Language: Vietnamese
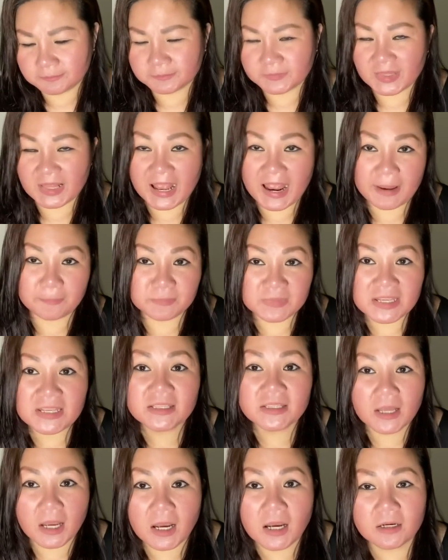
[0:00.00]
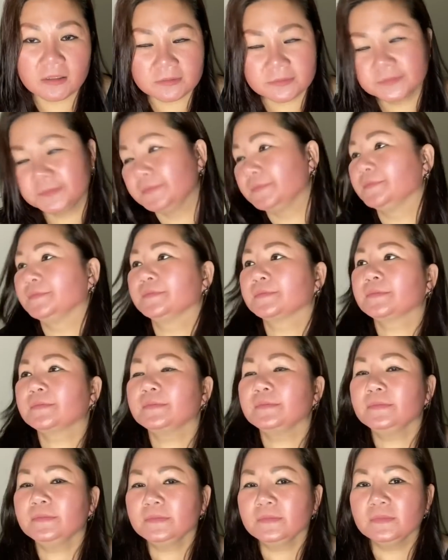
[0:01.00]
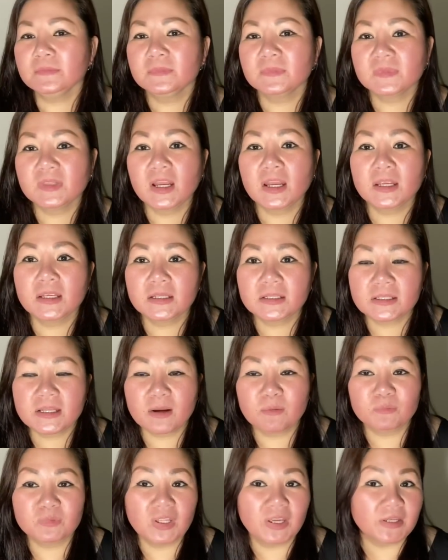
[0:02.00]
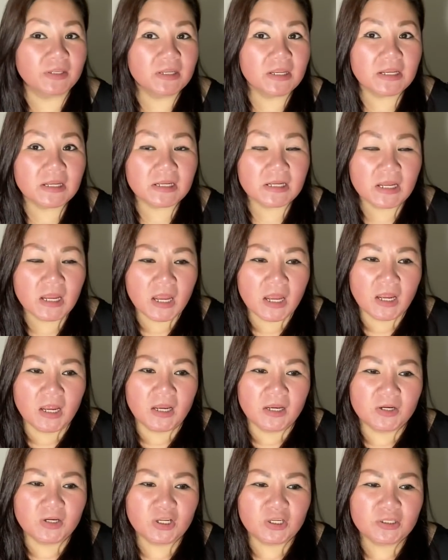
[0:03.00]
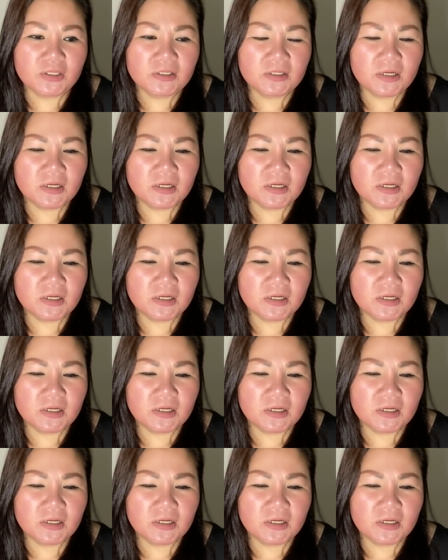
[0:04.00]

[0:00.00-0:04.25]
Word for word: làm giấy tờ thì chồng thị đi nói